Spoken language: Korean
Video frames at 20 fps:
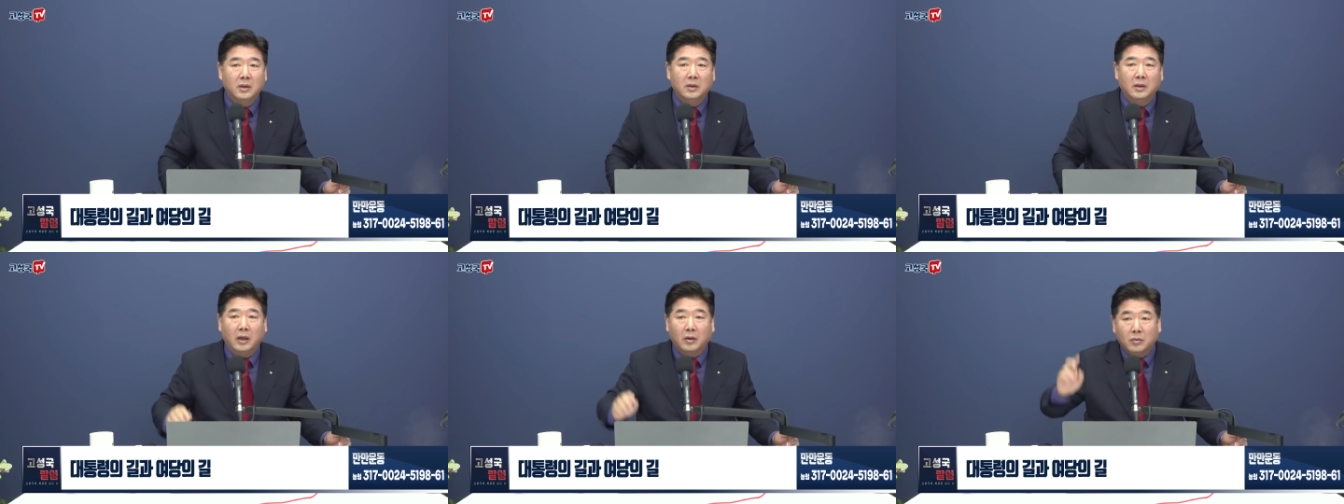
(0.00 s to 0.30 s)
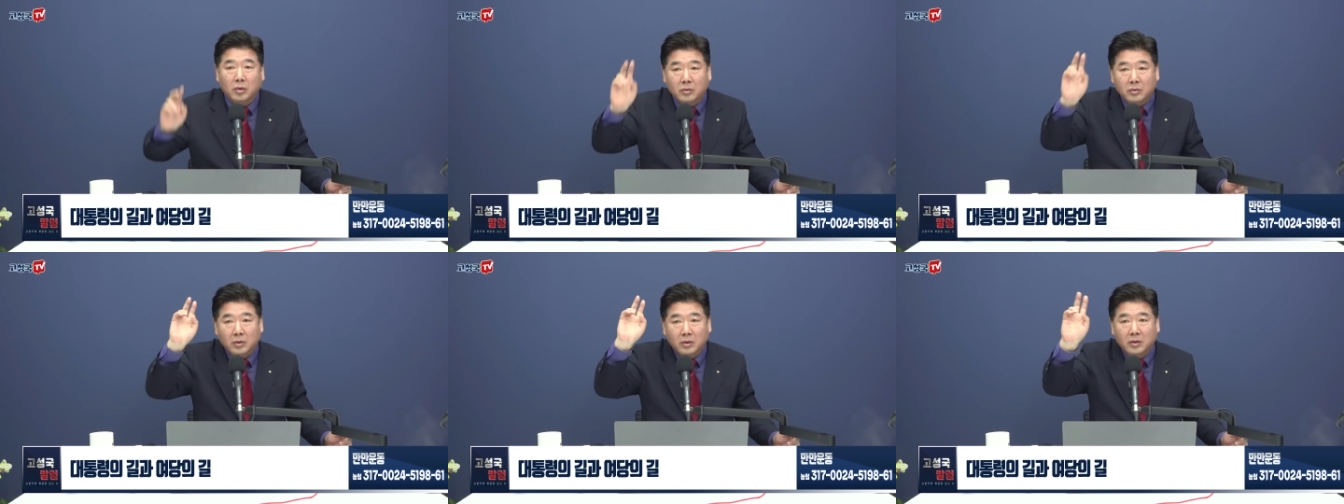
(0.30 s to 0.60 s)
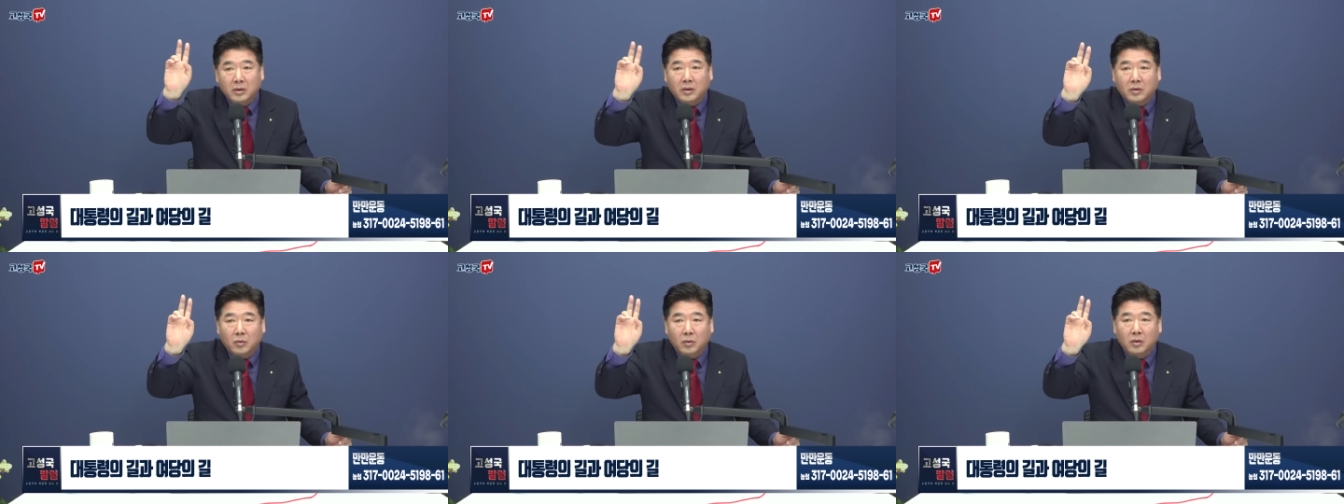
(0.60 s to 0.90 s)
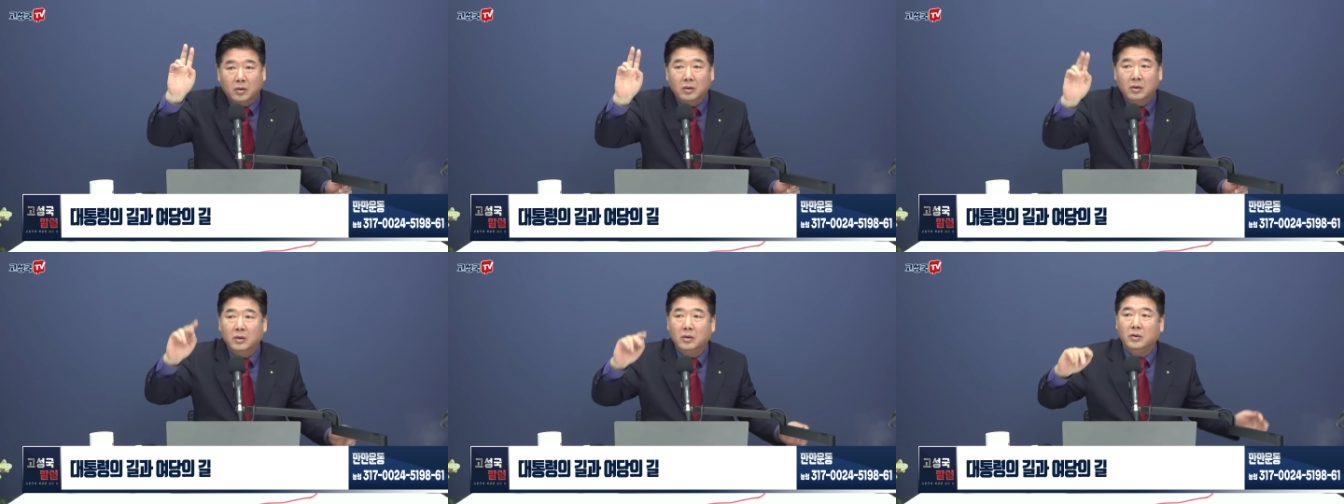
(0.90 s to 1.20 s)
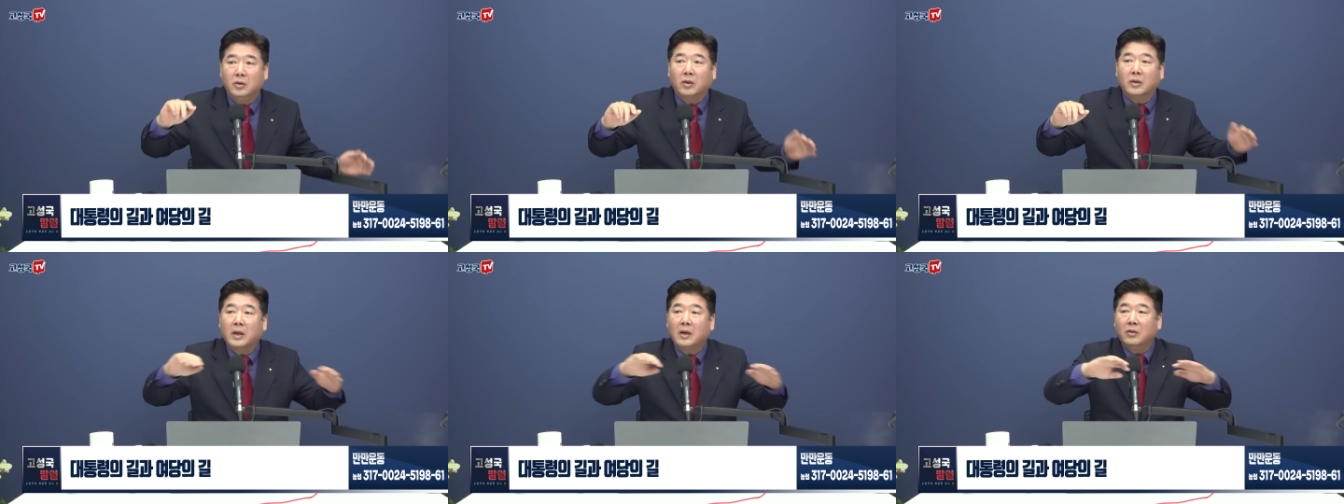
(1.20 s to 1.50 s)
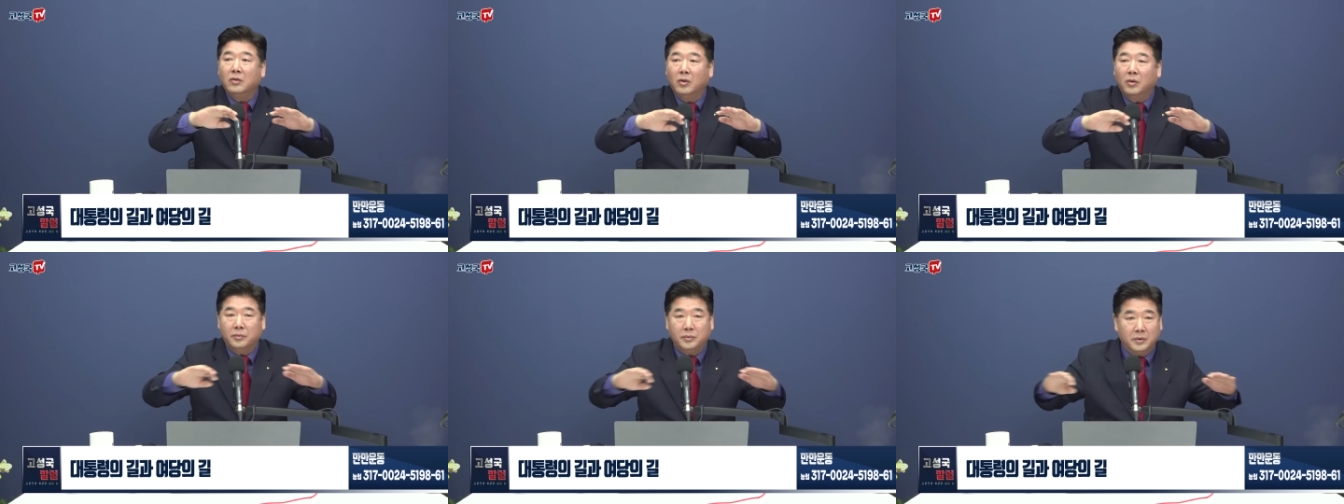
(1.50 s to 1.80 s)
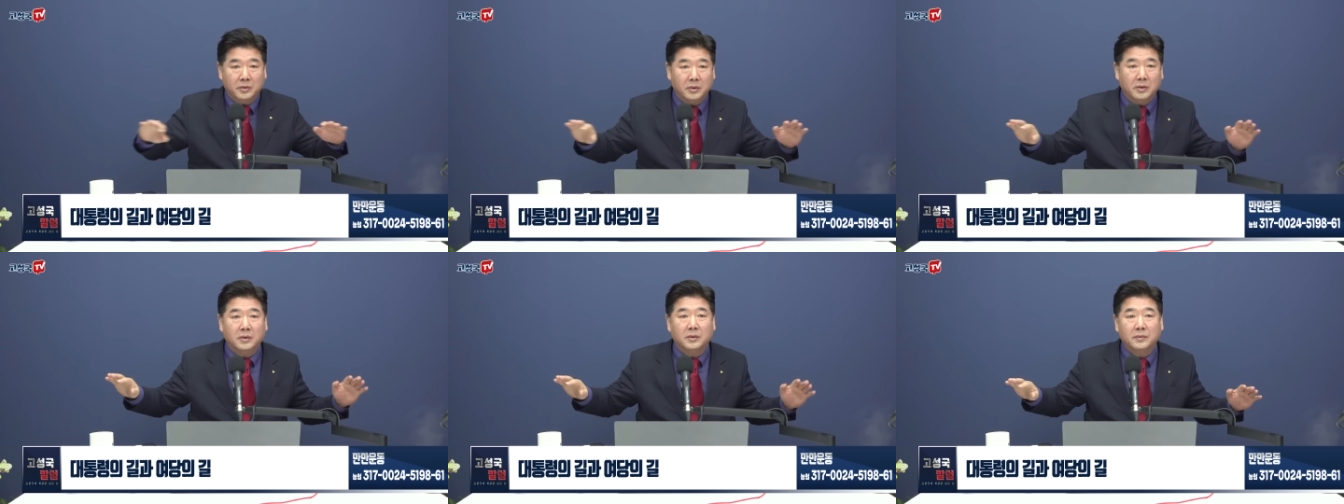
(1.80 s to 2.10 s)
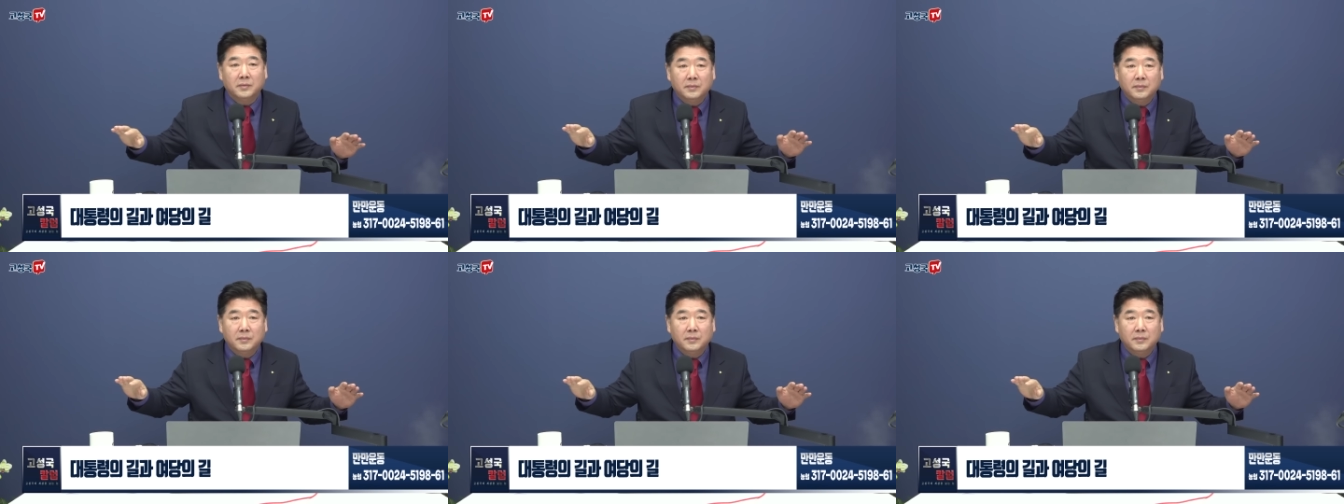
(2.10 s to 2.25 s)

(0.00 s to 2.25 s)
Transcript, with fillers: 대통령은 있고 여당은 없어져요.